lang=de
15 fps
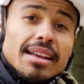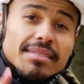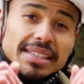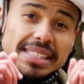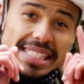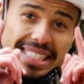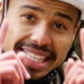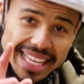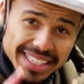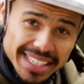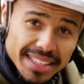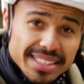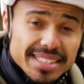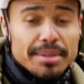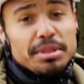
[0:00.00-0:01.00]
Was dann
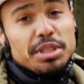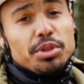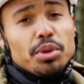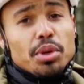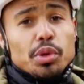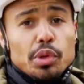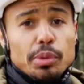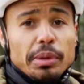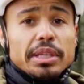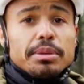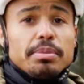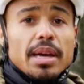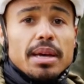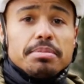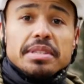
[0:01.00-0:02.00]
jetzt nämlich nur noch übrig
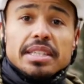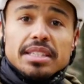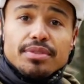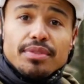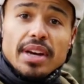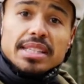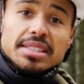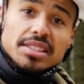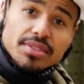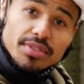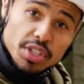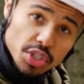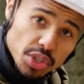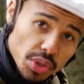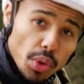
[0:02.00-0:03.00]
bleibt, sind die Phasen
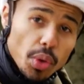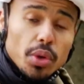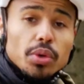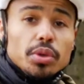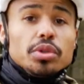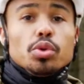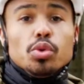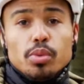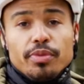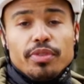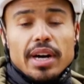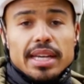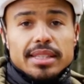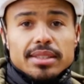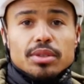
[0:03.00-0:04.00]
zwischen Druck- und
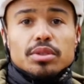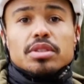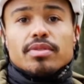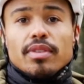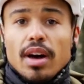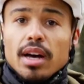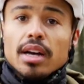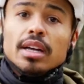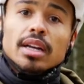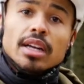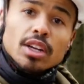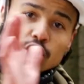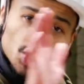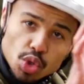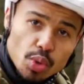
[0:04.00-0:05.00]
Hubphase und zwar
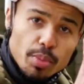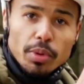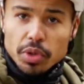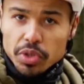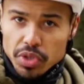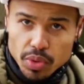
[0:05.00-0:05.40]
Schub- und